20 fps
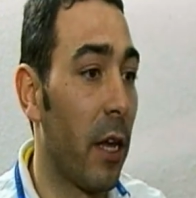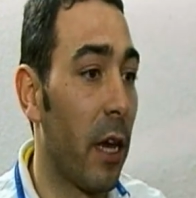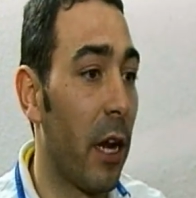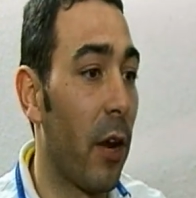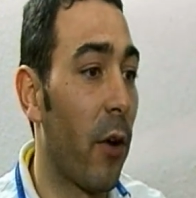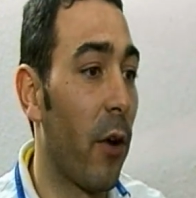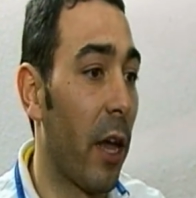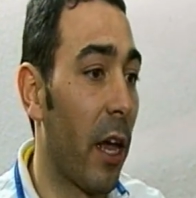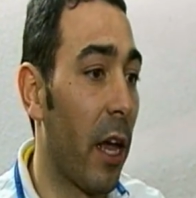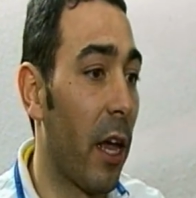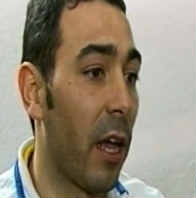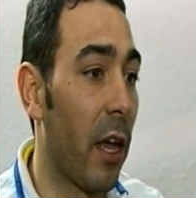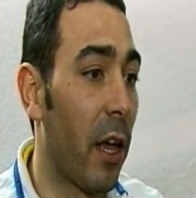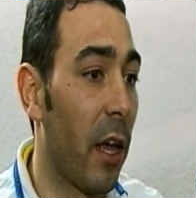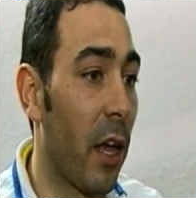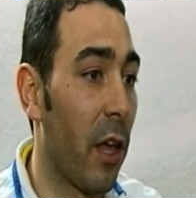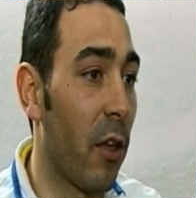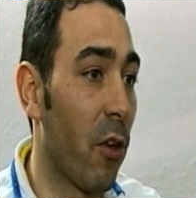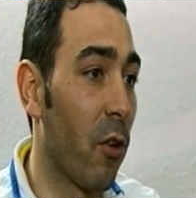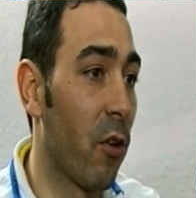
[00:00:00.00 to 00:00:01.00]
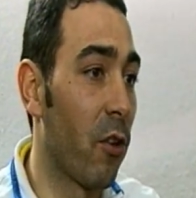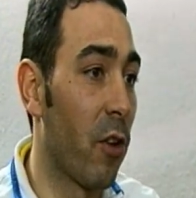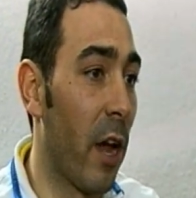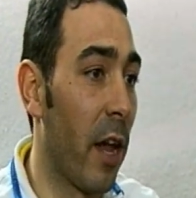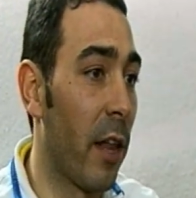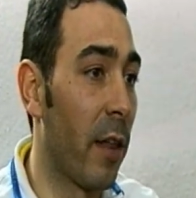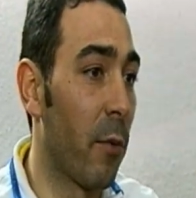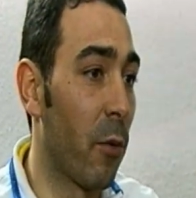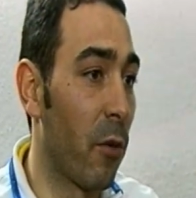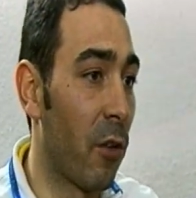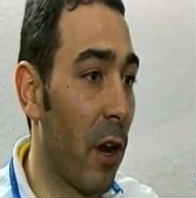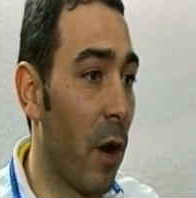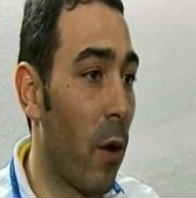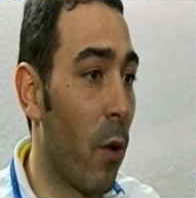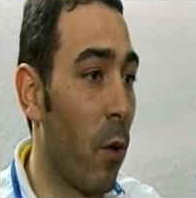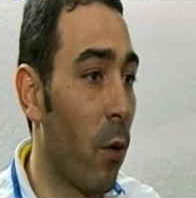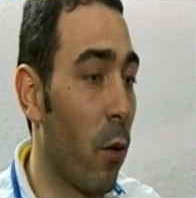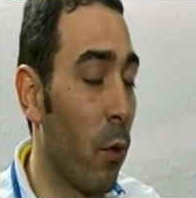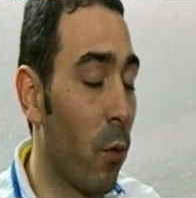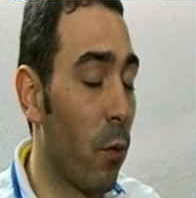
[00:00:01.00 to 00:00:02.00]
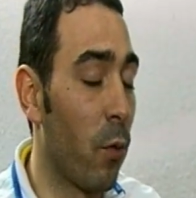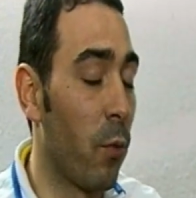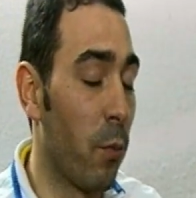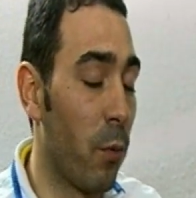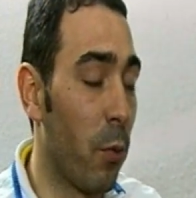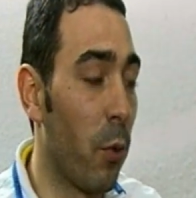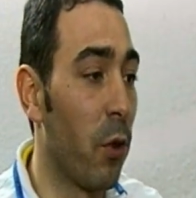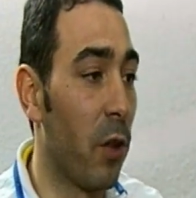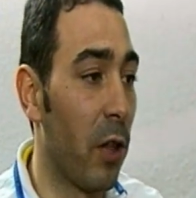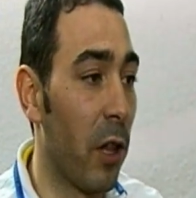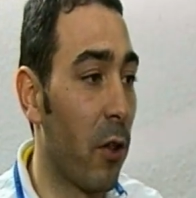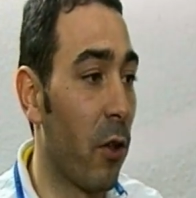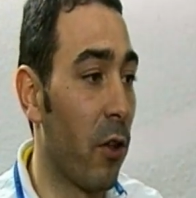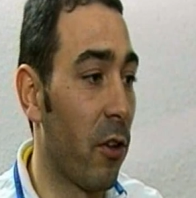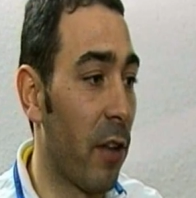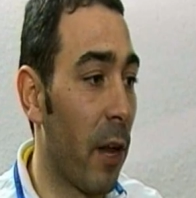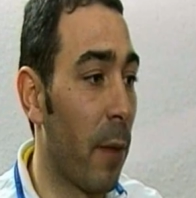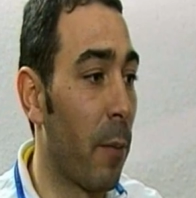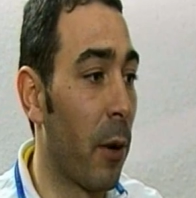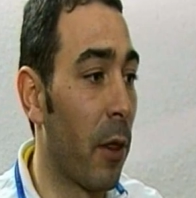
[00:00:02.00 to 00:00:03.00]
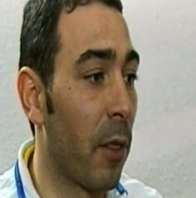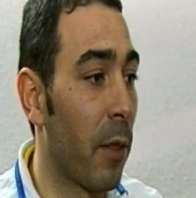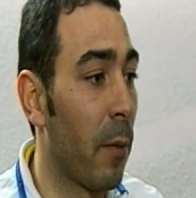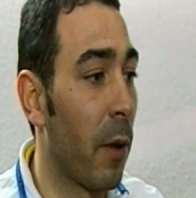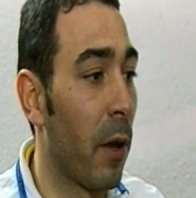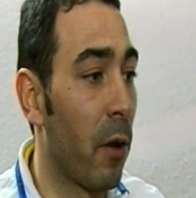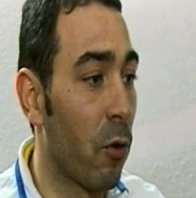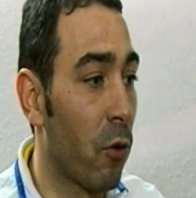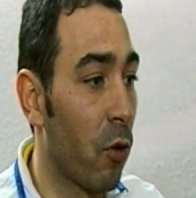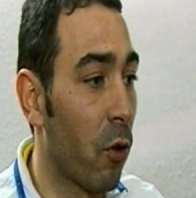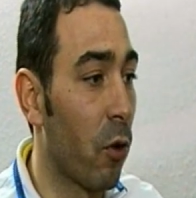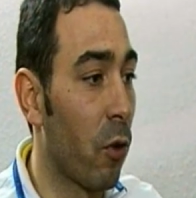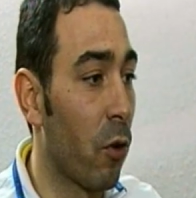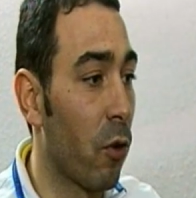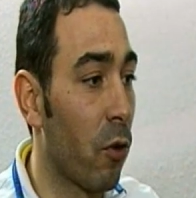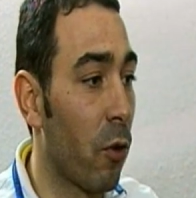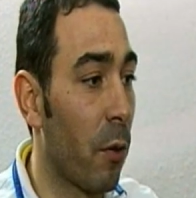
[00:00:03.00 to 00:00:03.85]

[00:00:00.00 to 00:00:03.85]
creo que ellos han demostrado un puntito de estar por encima de nosotros,